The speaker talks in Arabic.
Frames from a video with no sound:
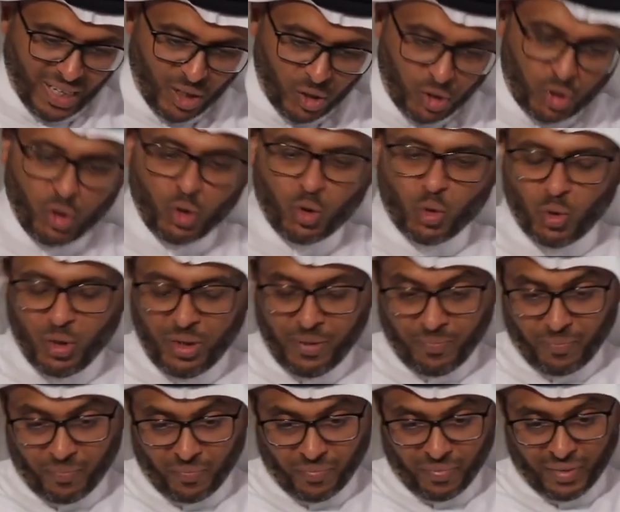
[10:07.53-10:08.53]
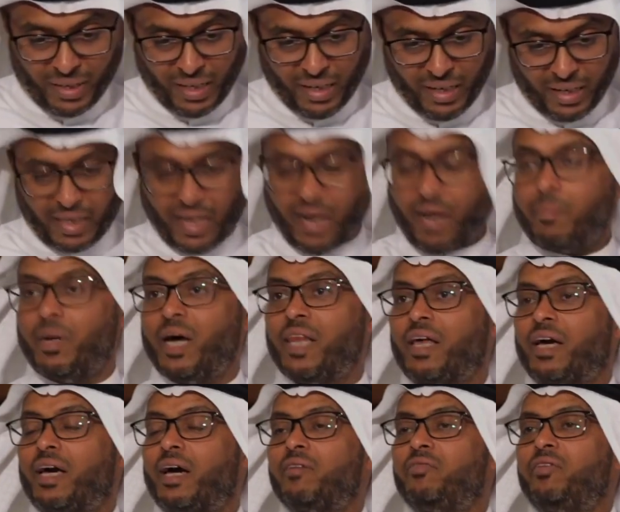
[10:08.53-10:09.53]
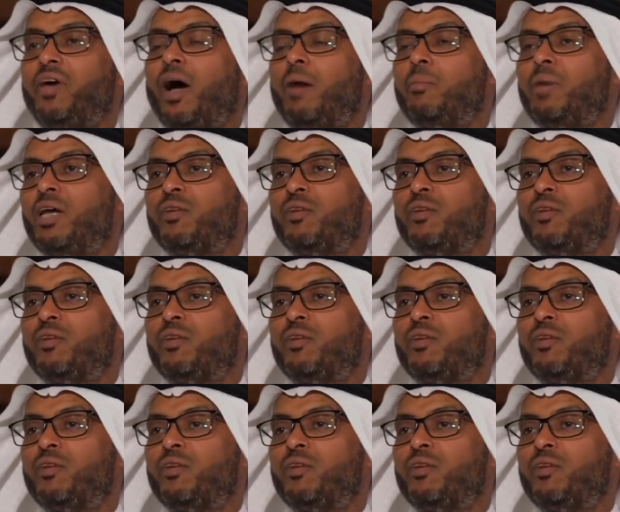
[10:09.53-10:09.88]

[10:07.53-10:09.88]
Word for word: شو يقول؟ الكلام هذا كان في عام